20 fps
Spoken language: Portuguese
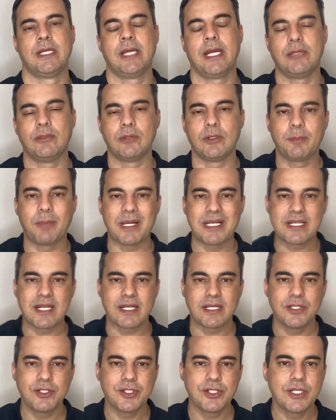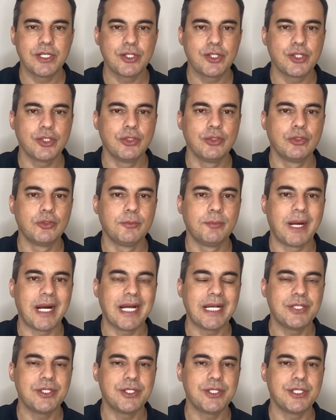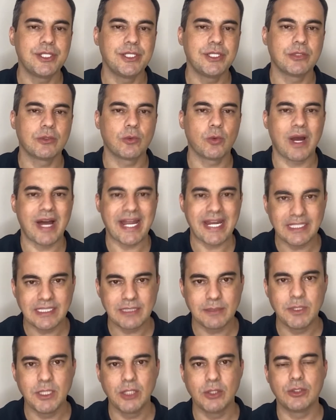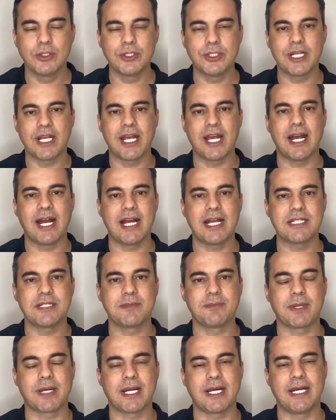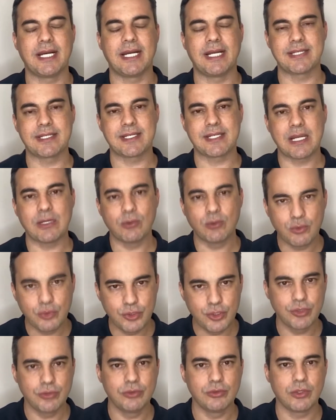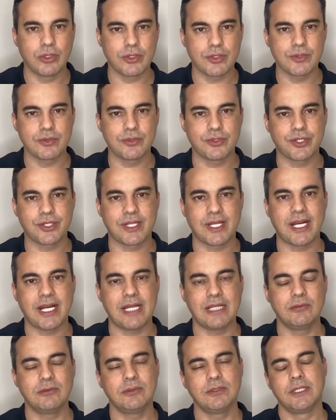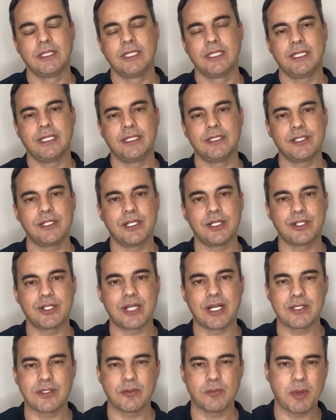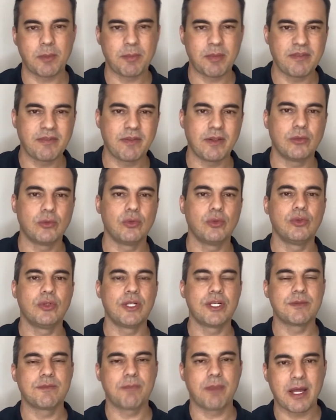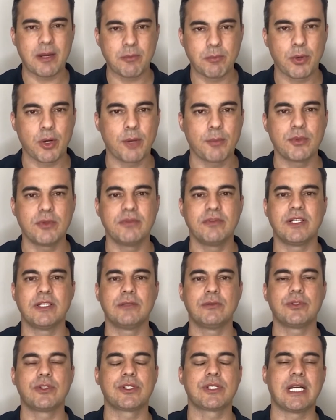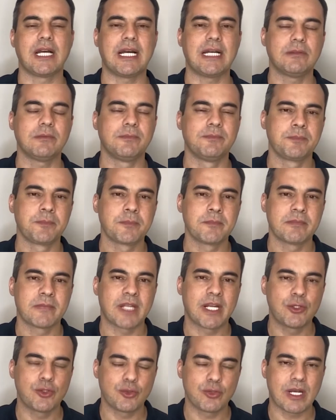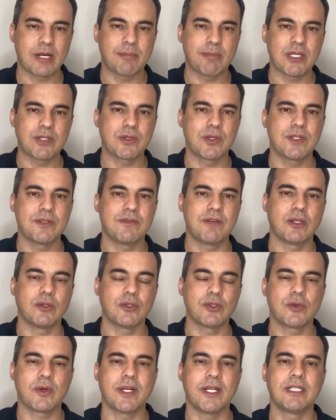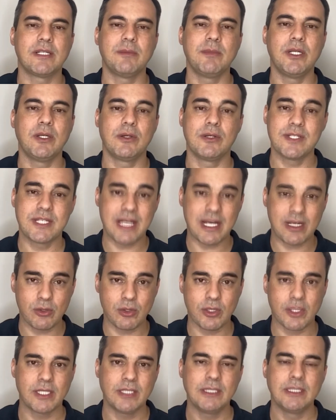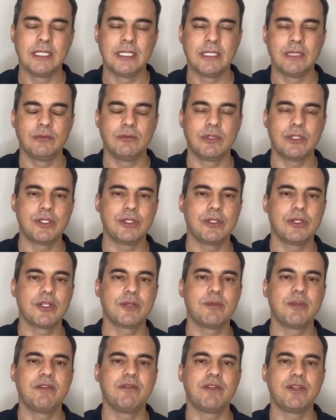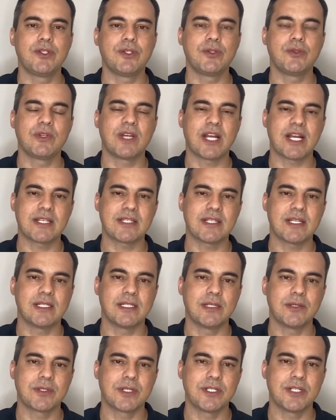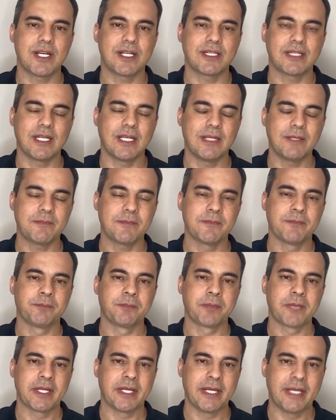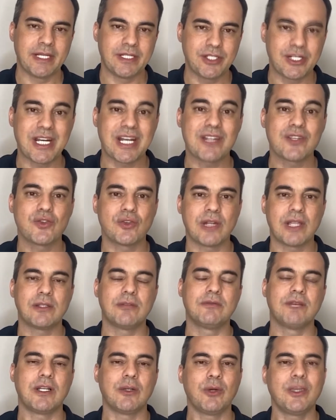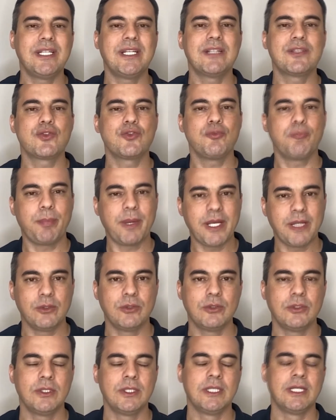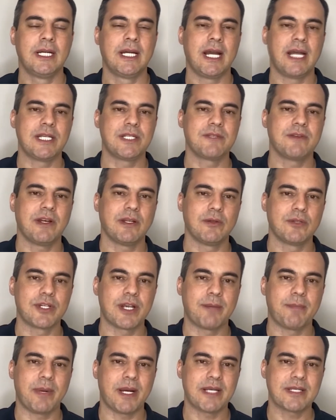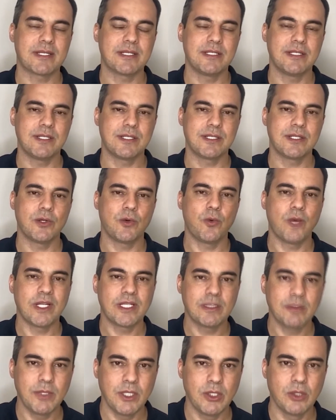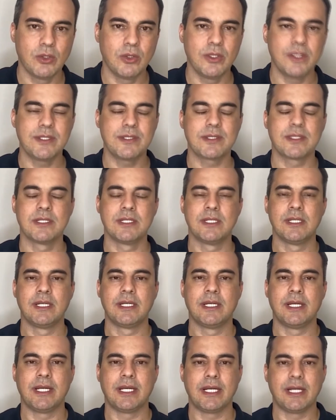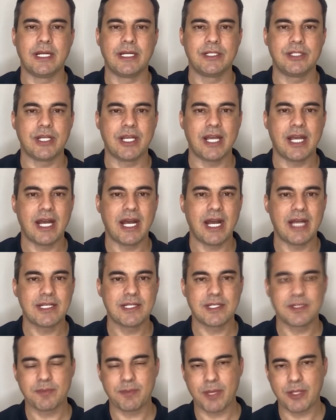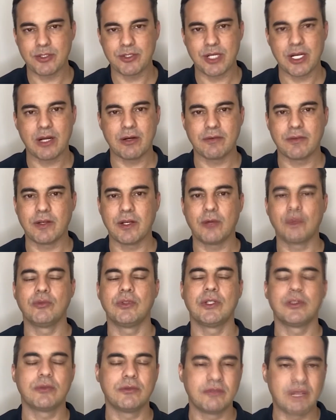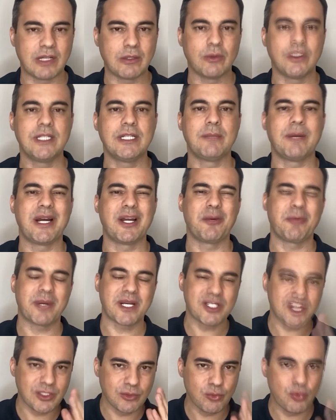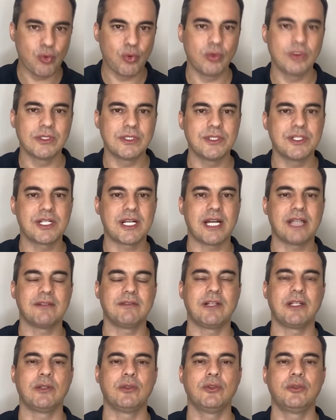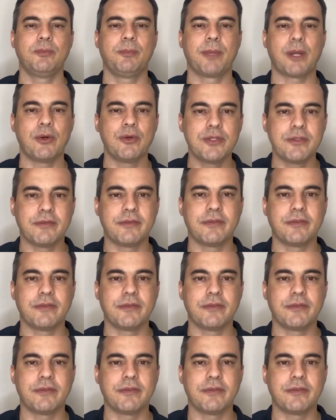É, no ano passado a gente destinou mais de 40 milhões de reais para a saúde do nosso estado, entre destinação para prefeituras, para o próprio governo do estado. A gente ultrapassou esse valor de 40 milhões e agora, no ano de 2021, graças a Deus, a gente já tem é, direcionado o um valor ainda superior é esse valor, já passa de 50 milhões é, de reais, espero chegar ao final do ano com um valor ainda maior, prestando contas de cada valor, para onde